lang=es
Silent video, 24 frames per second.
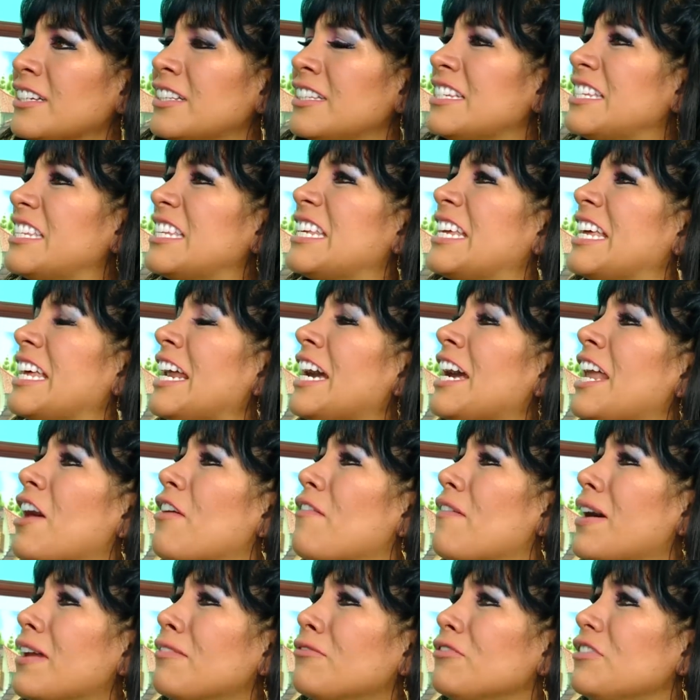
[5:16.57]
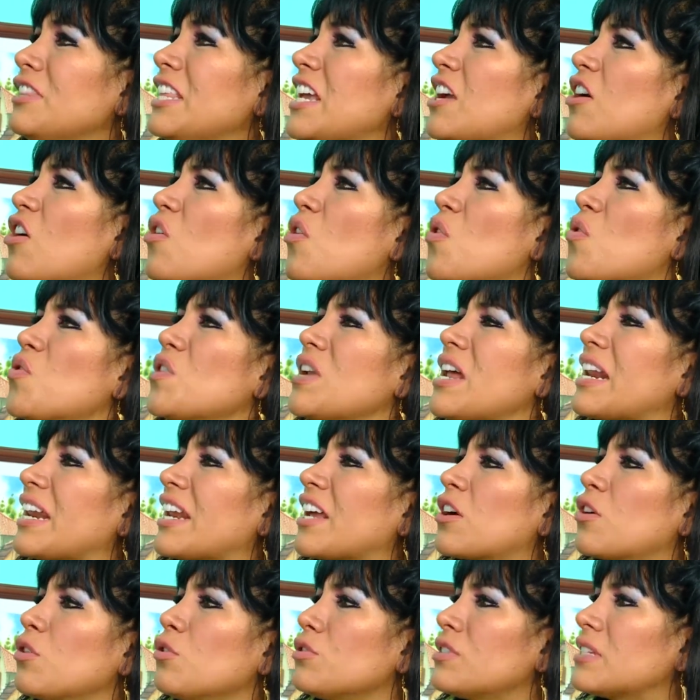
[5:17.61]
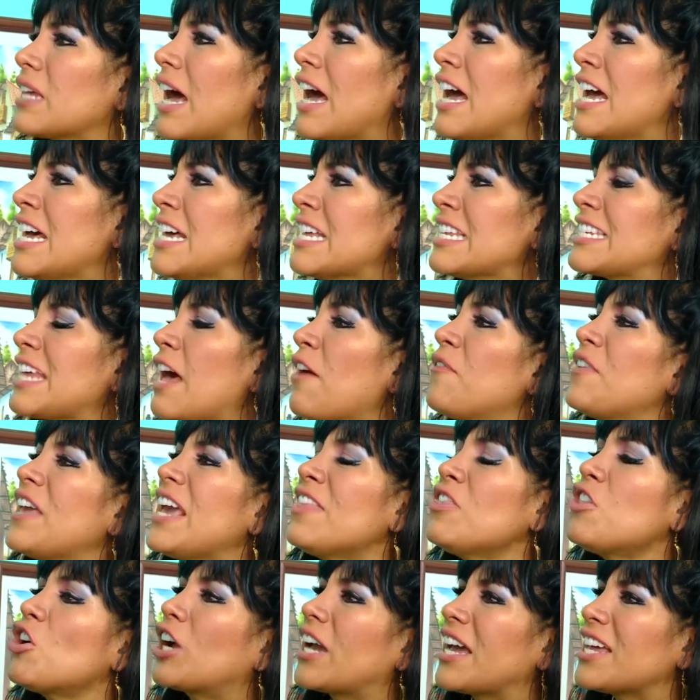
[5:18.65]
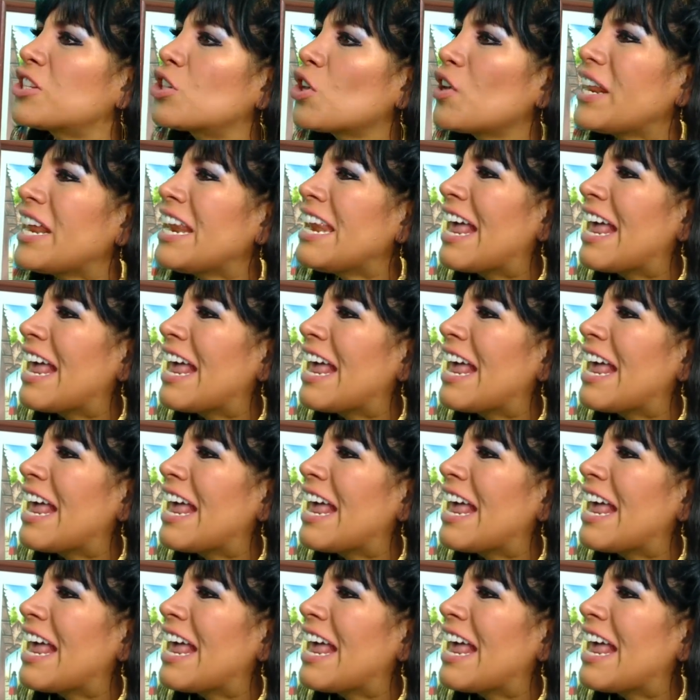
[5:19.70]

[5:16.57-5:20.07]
Ni siquiera grabar un disco con una reclusa, sabiendo que eso era